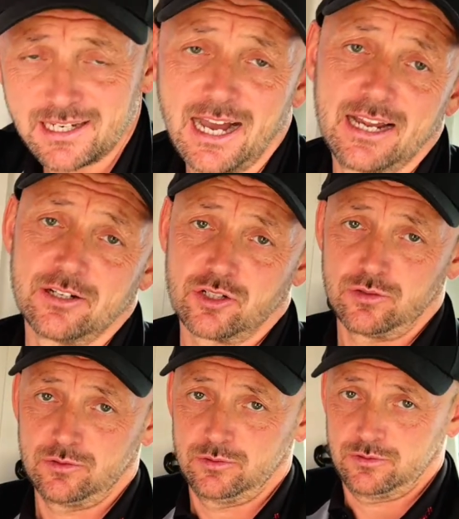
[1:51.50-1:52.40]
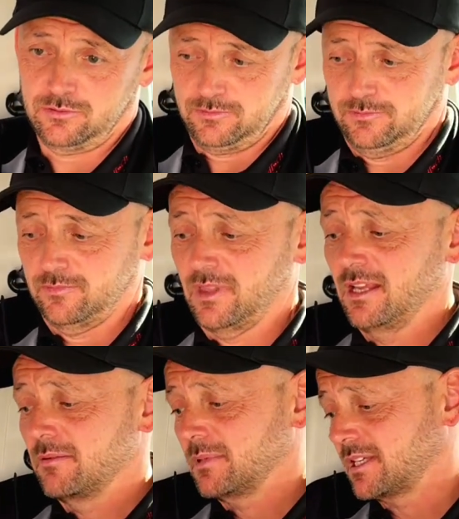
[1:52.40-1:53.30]
mechanische Lösung.
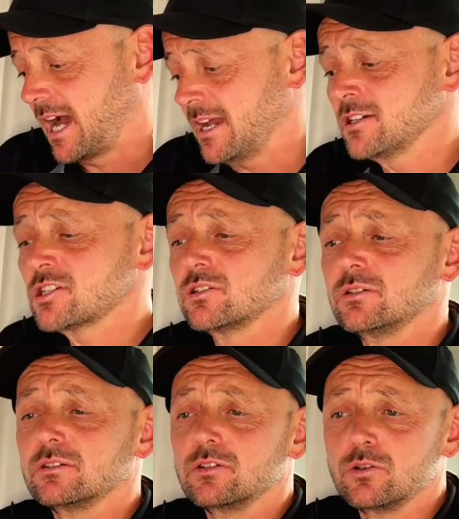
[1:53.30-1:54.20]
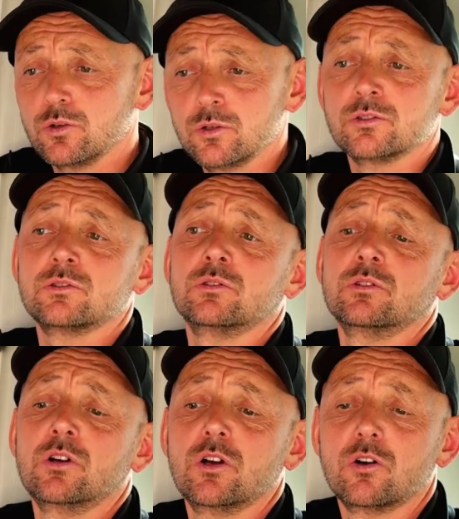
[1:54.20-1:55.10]
Mechanische
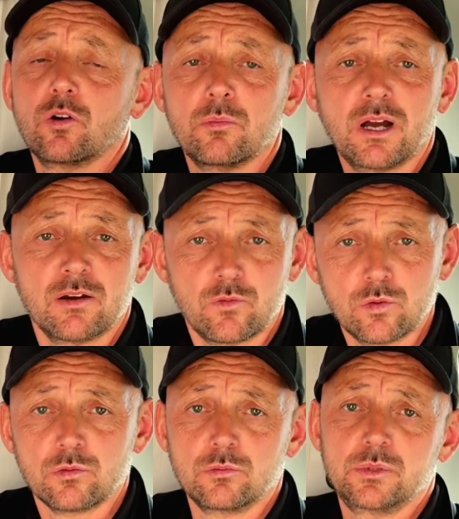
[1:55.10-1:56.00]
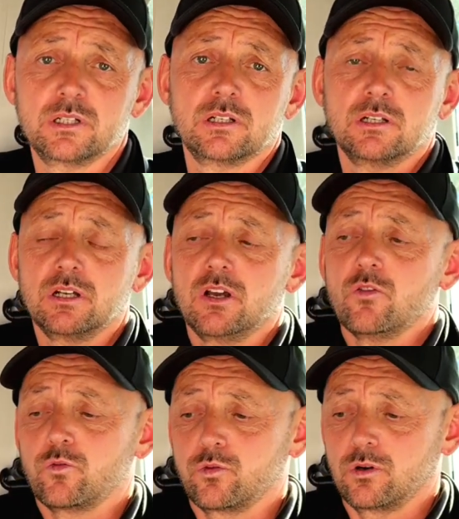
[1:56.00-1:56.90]
Lösung, um ein Wohnmobil
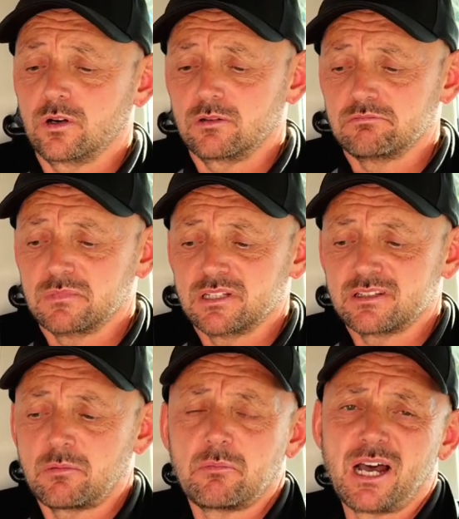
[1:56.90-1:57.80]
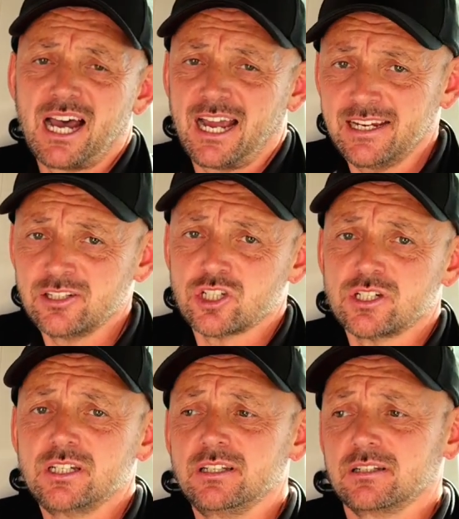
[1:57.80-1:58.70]
vor sagen wir mal,
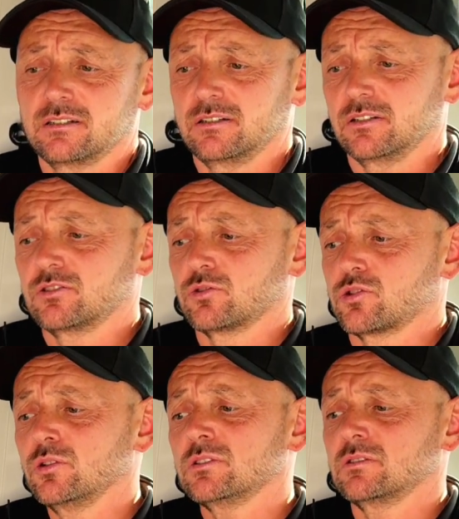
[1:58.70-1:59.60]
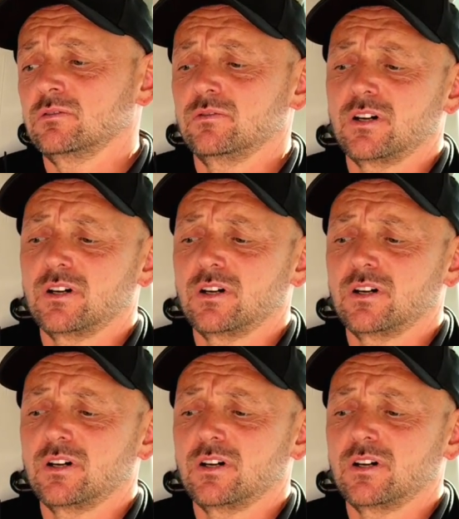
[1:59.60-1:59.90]
Einstieg äh, zu schützen.